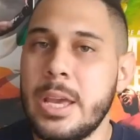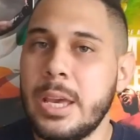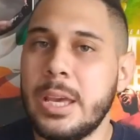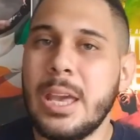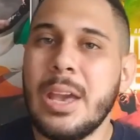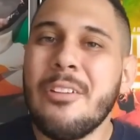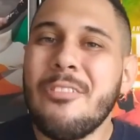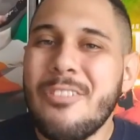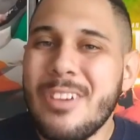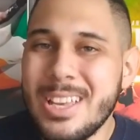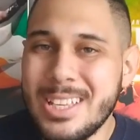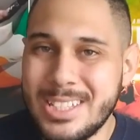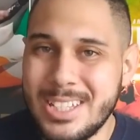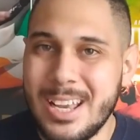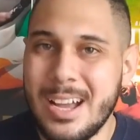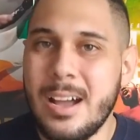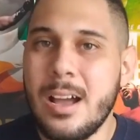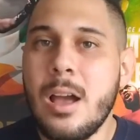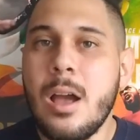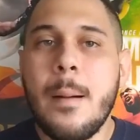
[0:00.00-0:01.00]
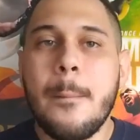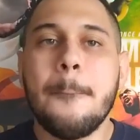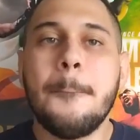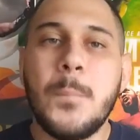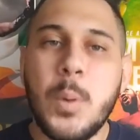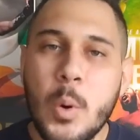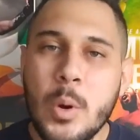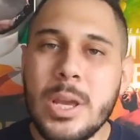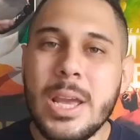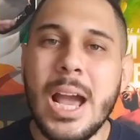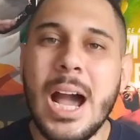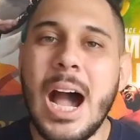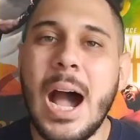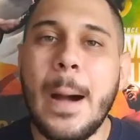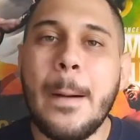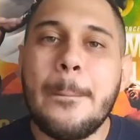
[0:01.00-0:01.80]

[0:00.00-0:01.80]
¿en qué fecha voy